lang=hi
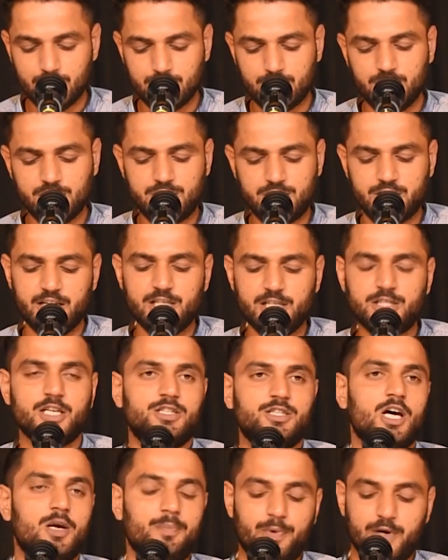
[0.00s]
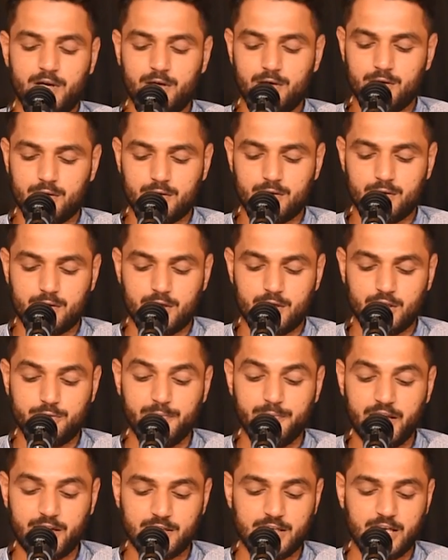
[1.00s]
जिस देश के सर पर
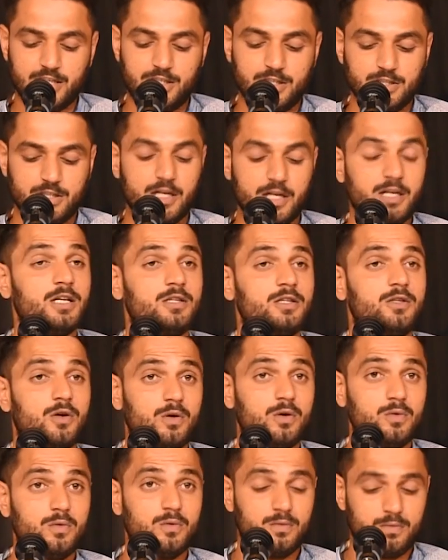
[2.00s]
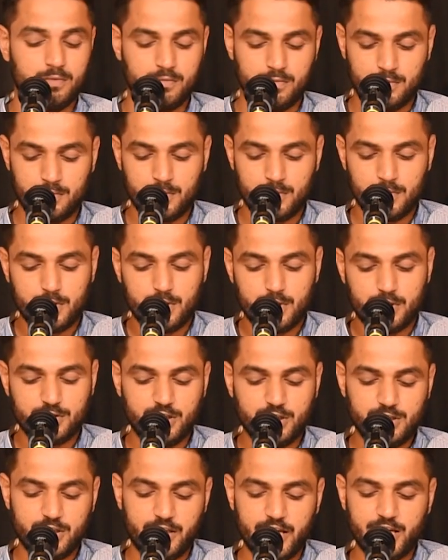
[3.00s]
कश्मीर जैसी जन्नत हो
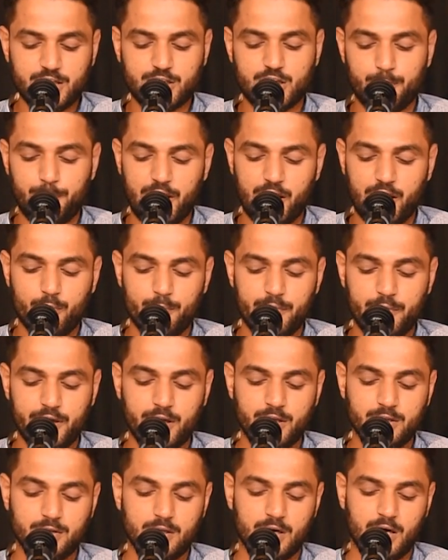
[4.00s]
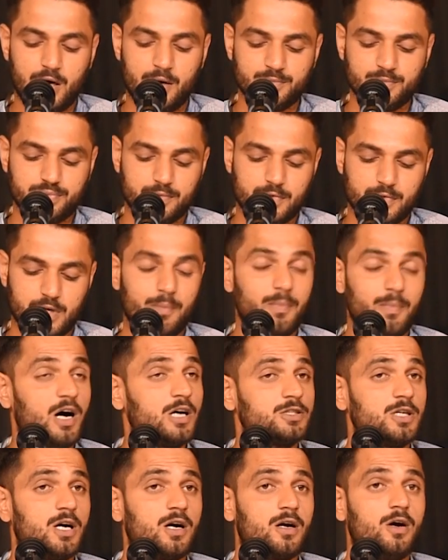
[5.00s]
जिस देश के पैरों में हिंद नाम का
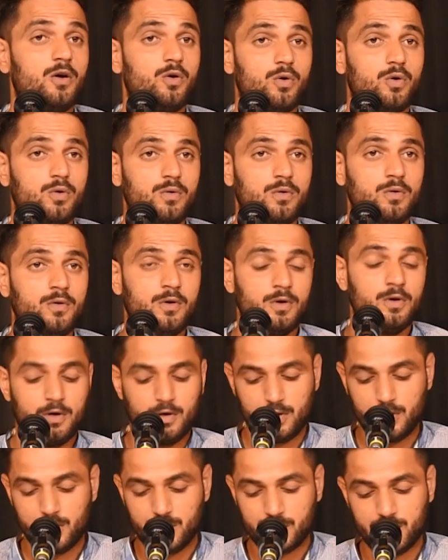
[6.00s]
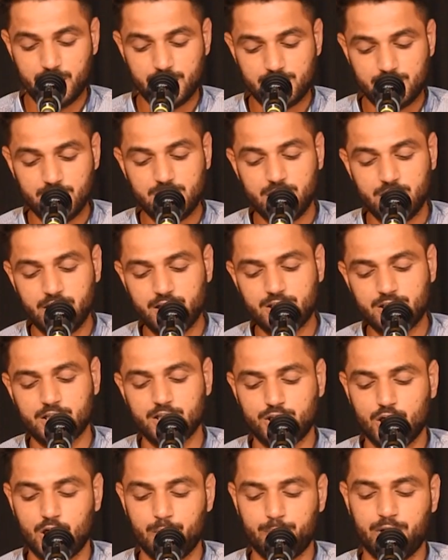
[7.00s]
महासागर हो कि जिस देश
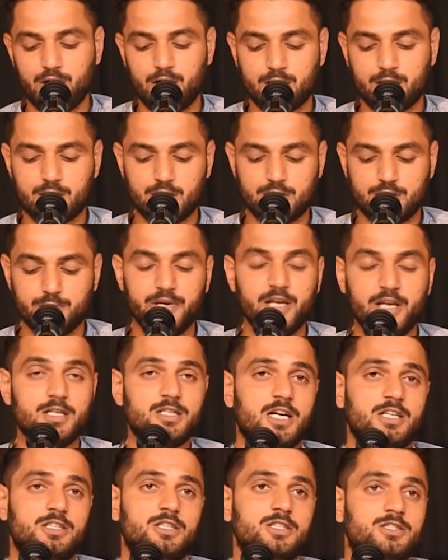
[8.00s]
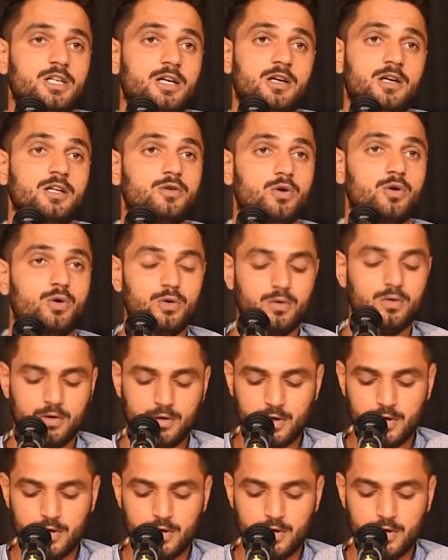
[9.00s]
के सर पर कश्मीर जैसी जन्नत हो